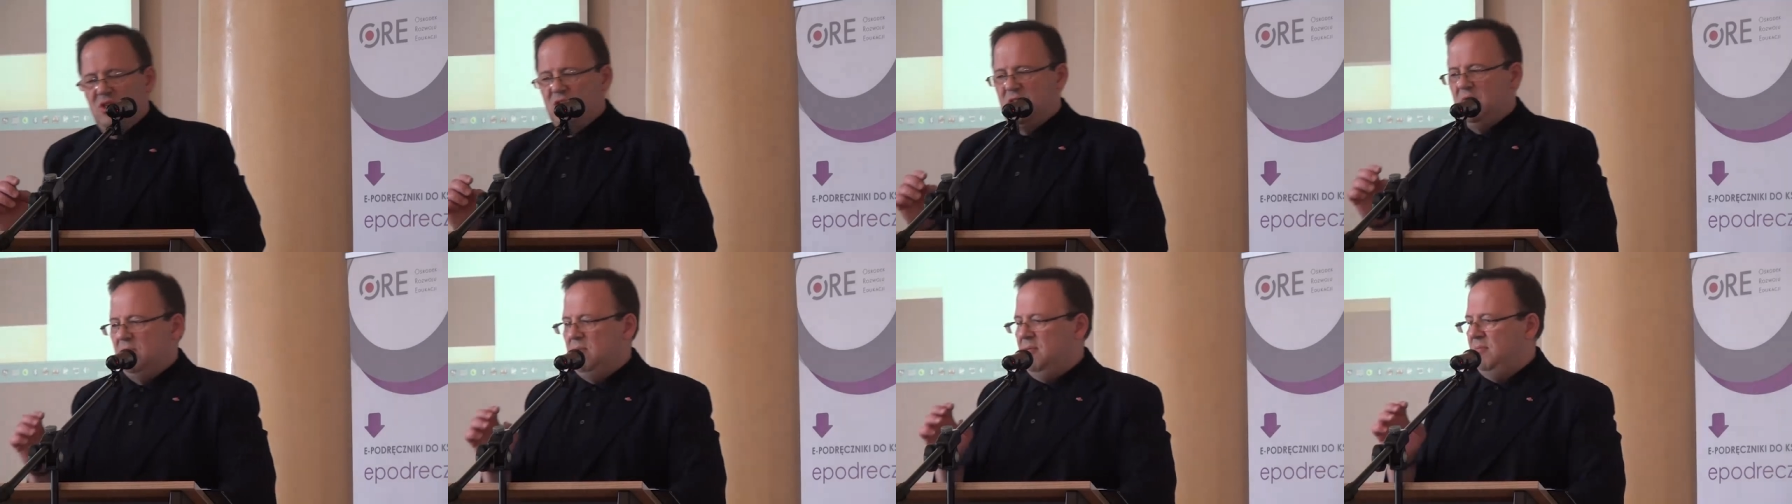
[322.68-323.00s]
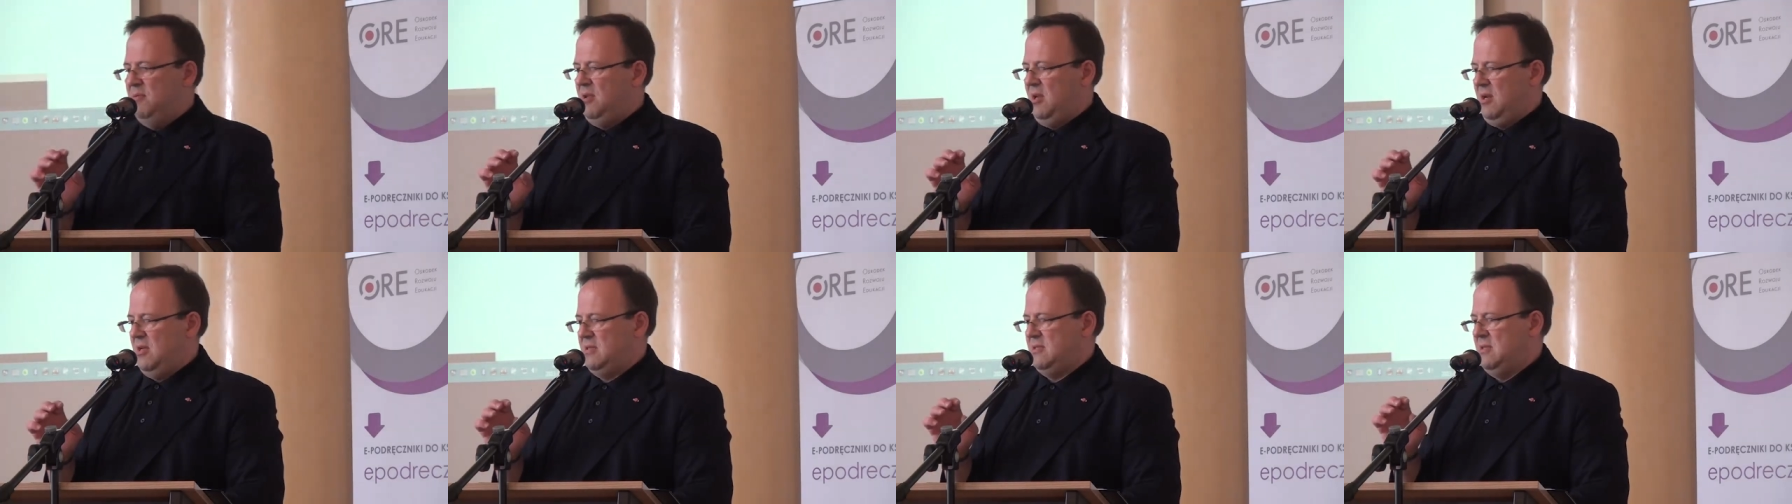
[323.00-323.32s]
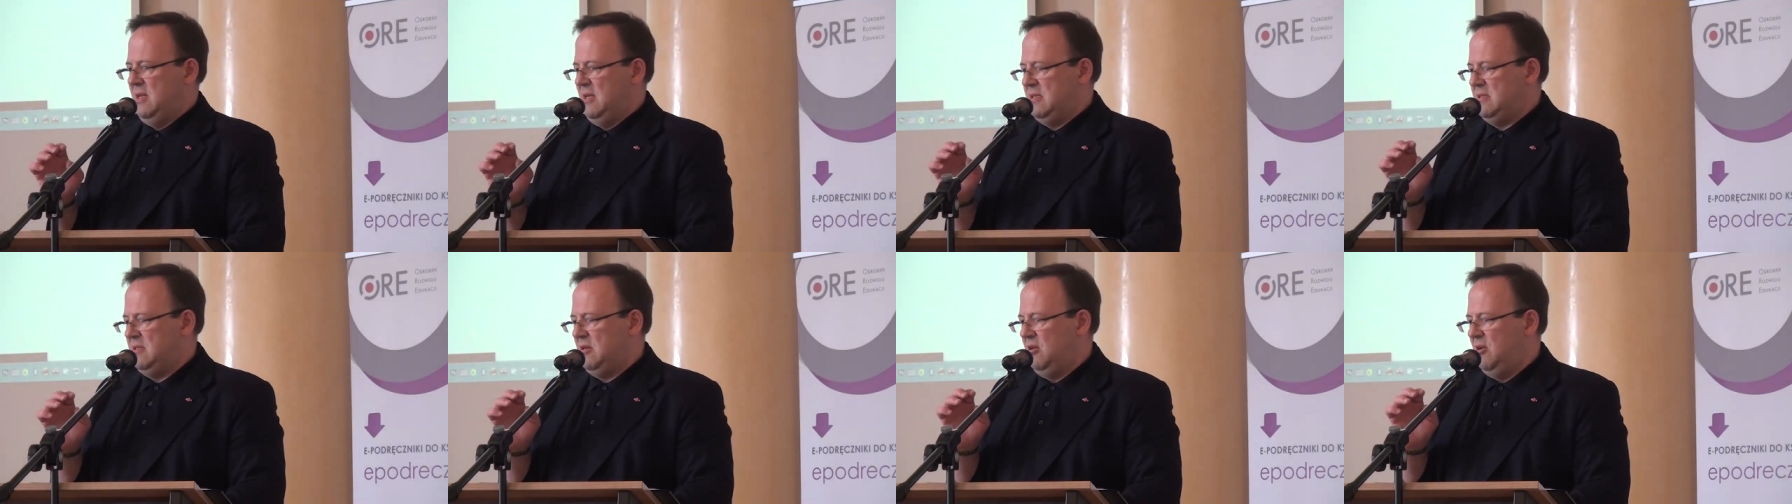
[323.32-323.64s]
Przeszedłem
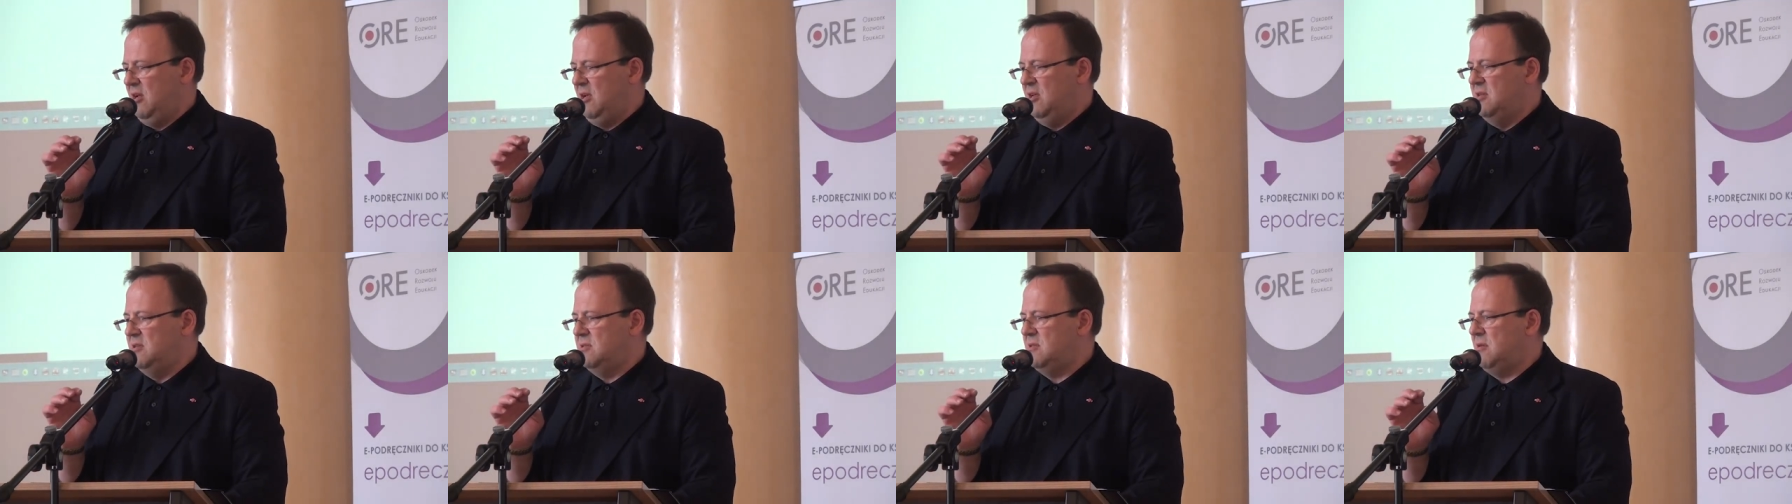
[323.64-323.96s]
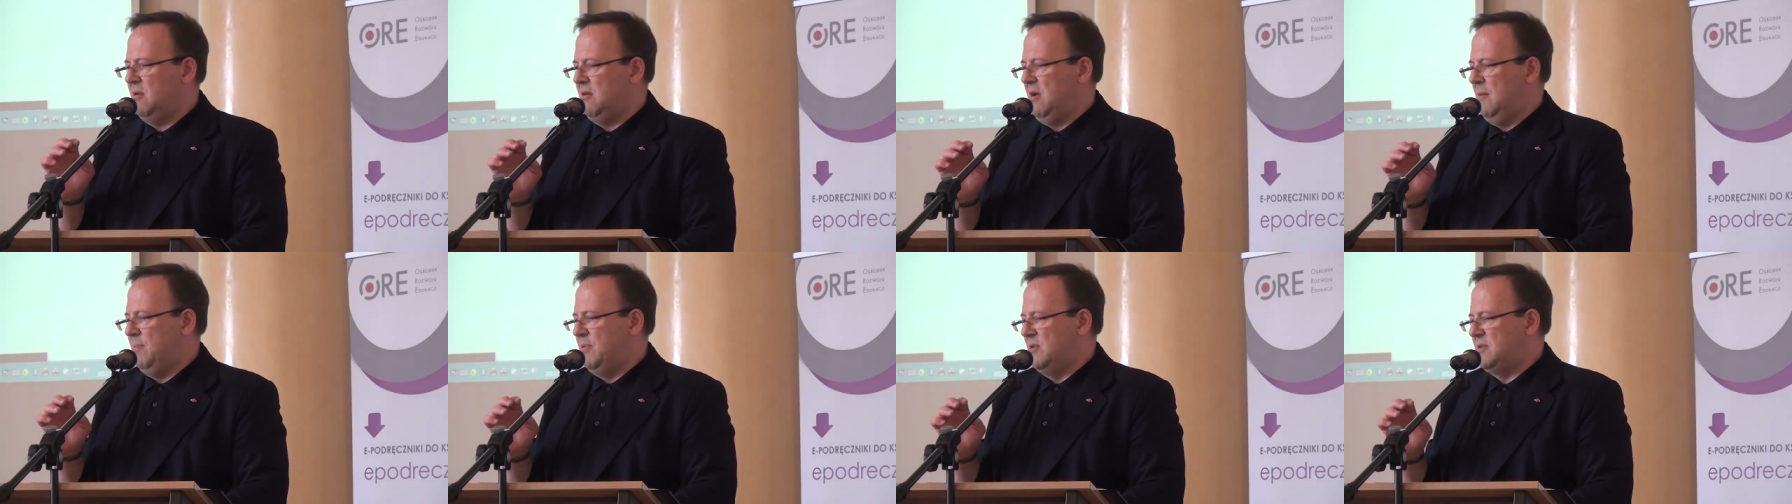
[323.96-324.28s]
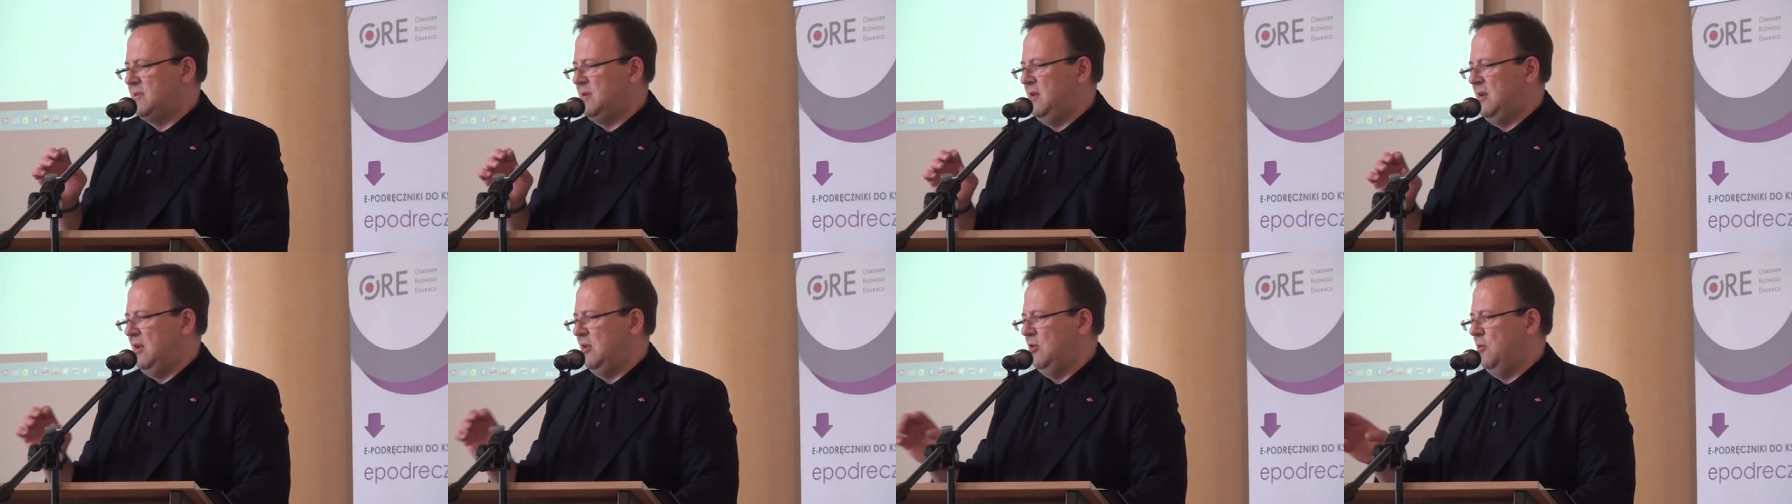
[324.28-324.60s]
teraz na stronę Historia
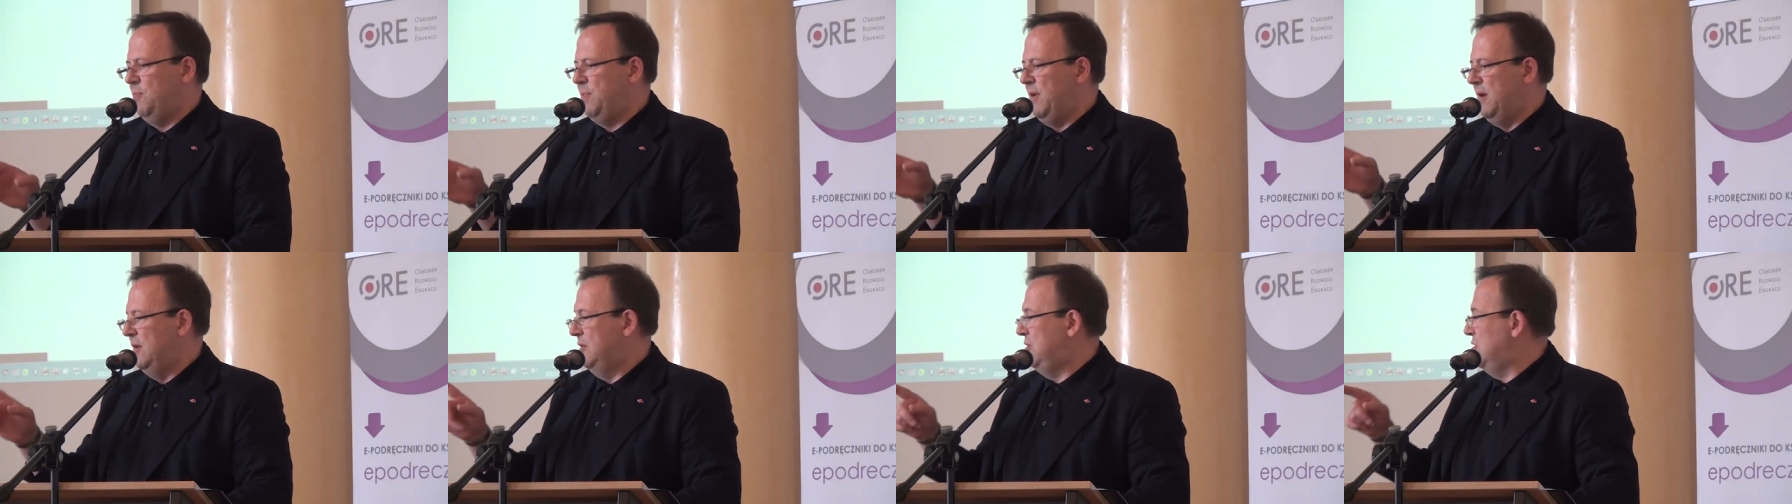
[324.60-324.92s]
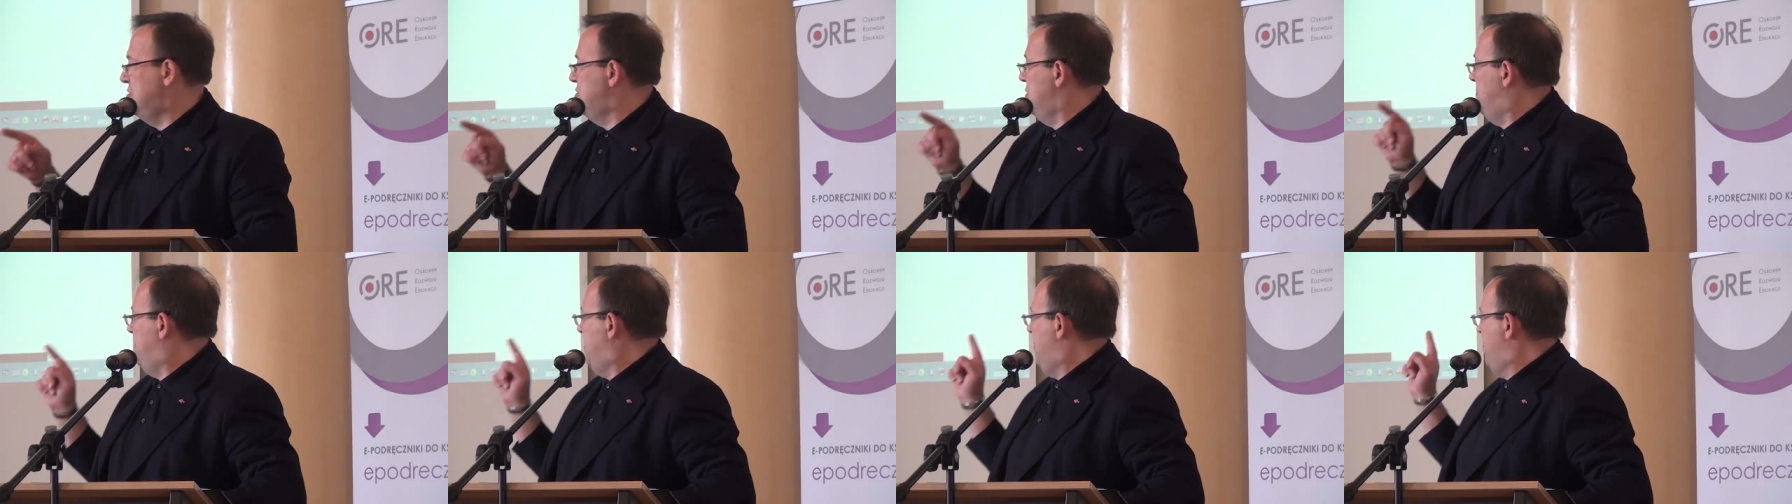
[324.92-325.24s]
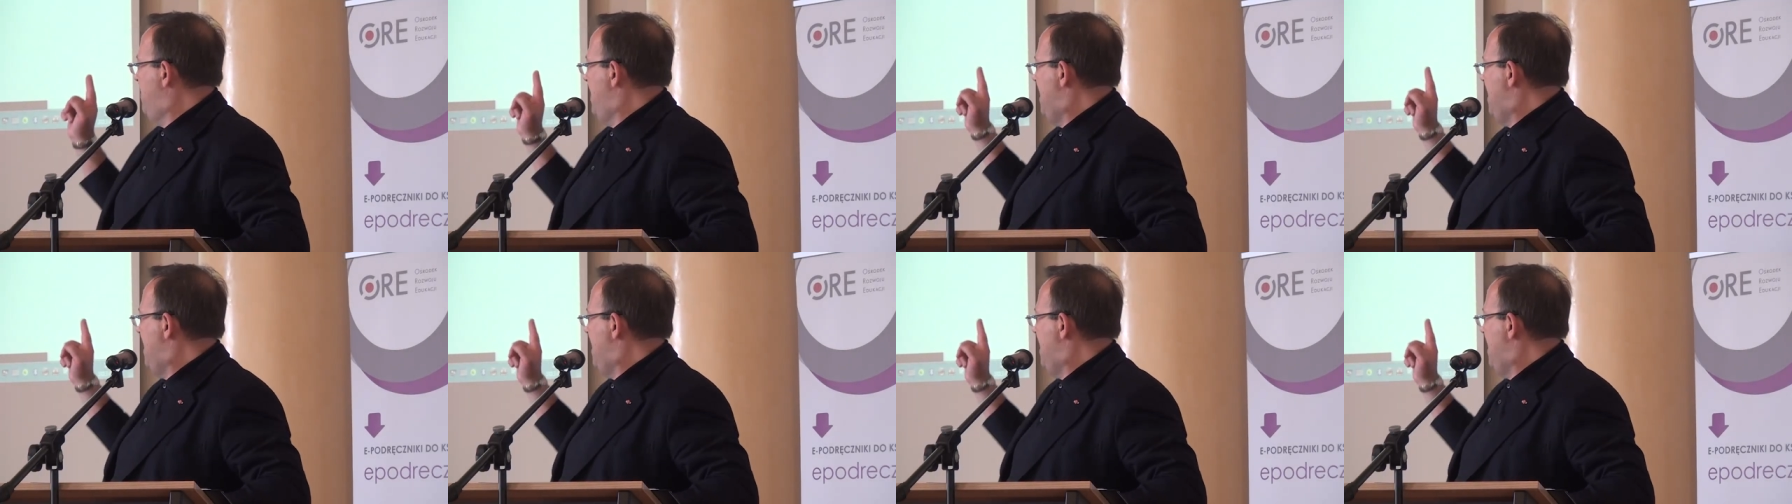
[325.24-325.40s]
Polskie Radio.pl. To, co po